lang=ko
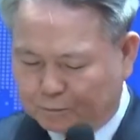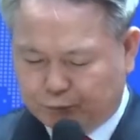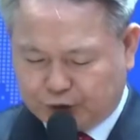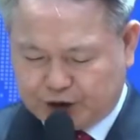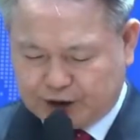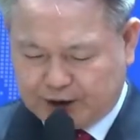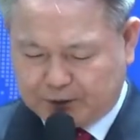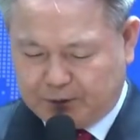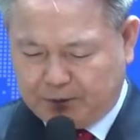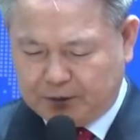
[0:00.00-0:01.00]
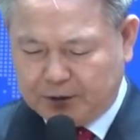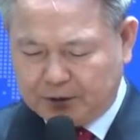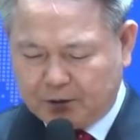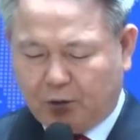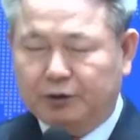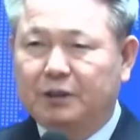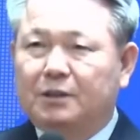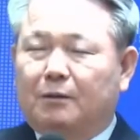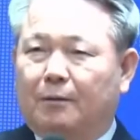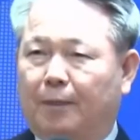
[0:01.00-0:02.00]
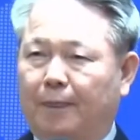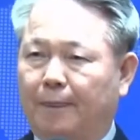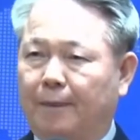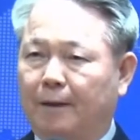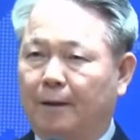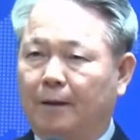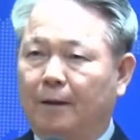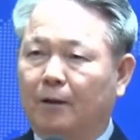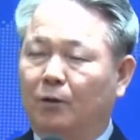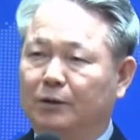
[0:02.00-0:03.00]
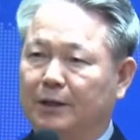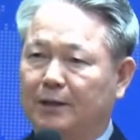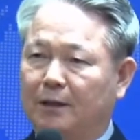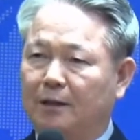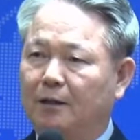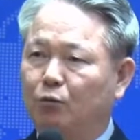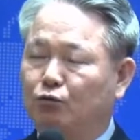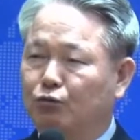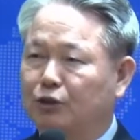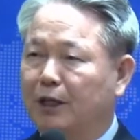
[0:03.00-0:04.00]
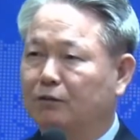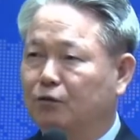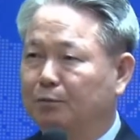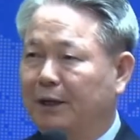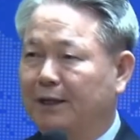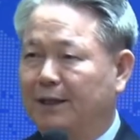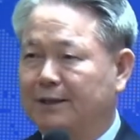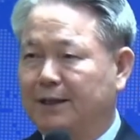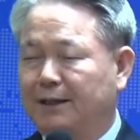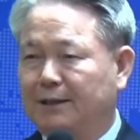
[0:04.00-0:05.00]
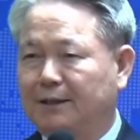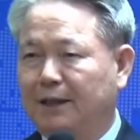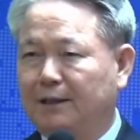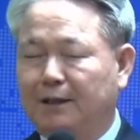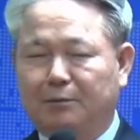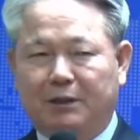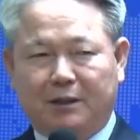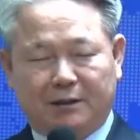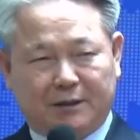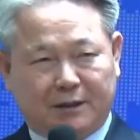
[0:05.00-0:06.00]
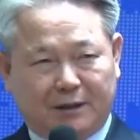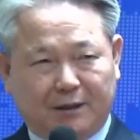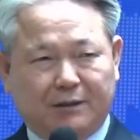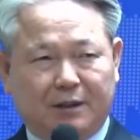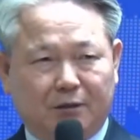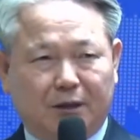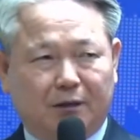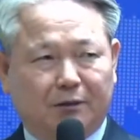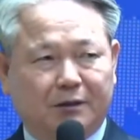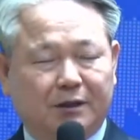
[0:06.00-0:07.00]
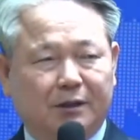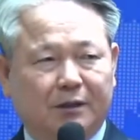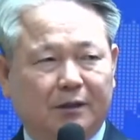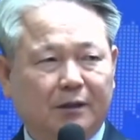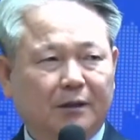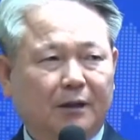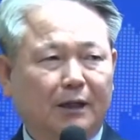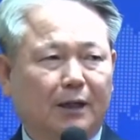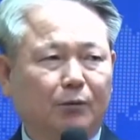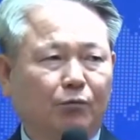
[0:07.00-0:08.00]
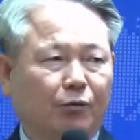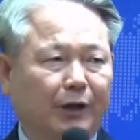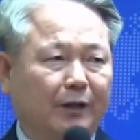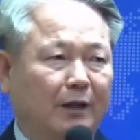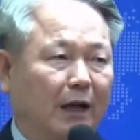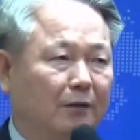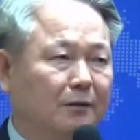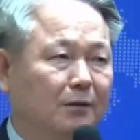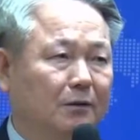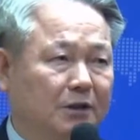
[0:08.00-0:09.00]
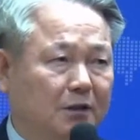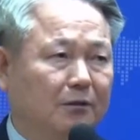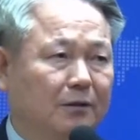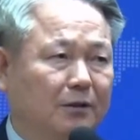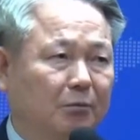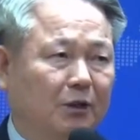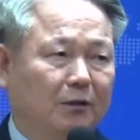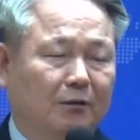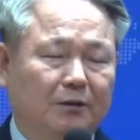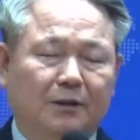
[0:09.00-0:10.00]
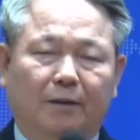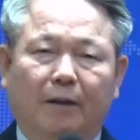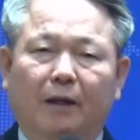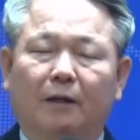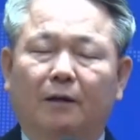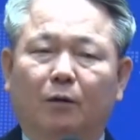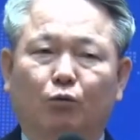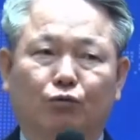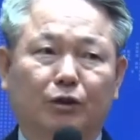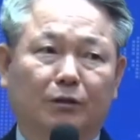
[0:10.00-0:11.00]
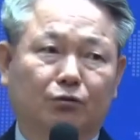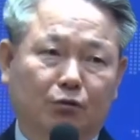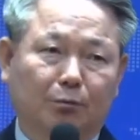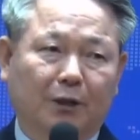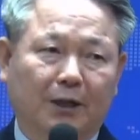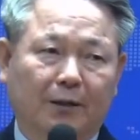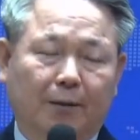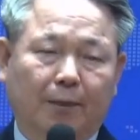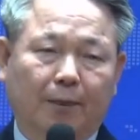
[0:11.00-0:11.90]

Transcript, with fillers: 무시하고 어리석은 거기에다가 우상숭배까지 하는 하나님이 가장 싫어하는 것이 하나님 외에 다른 신을 섬기는 것인데 우상숭배하는